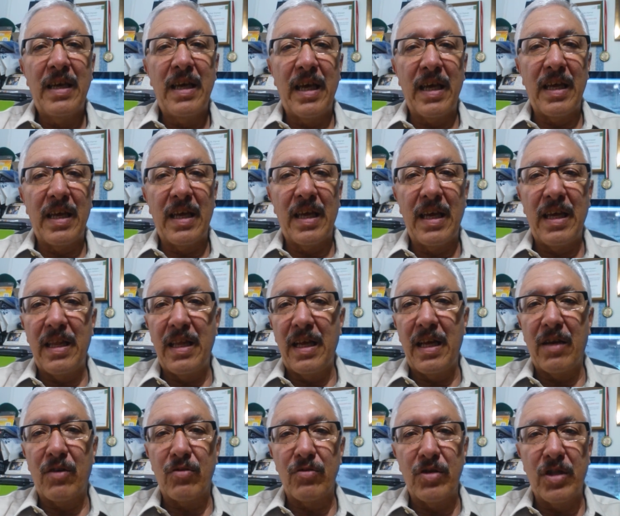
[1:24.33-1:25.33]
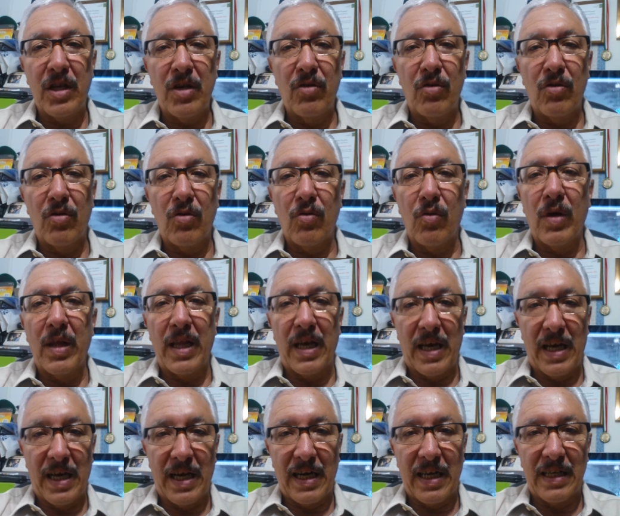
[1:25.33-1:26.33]
en GDL Contigo,
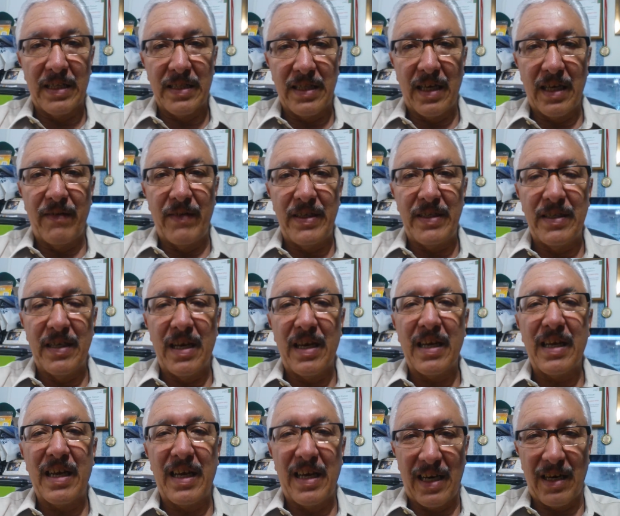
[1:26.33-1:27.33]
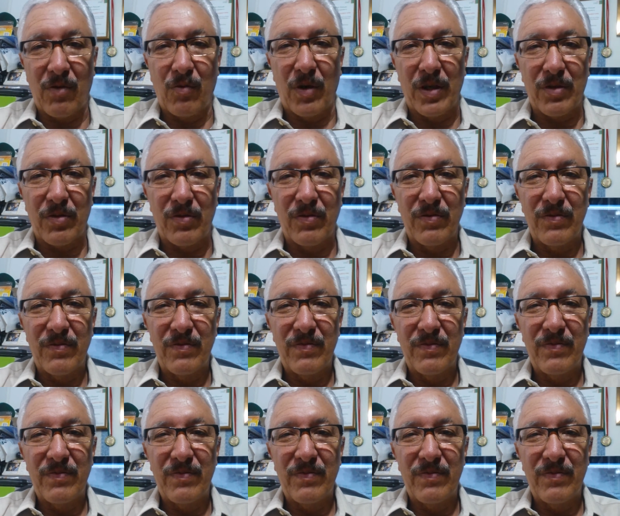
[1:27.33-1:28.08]
Guadalajara, Televisa, Canal 4.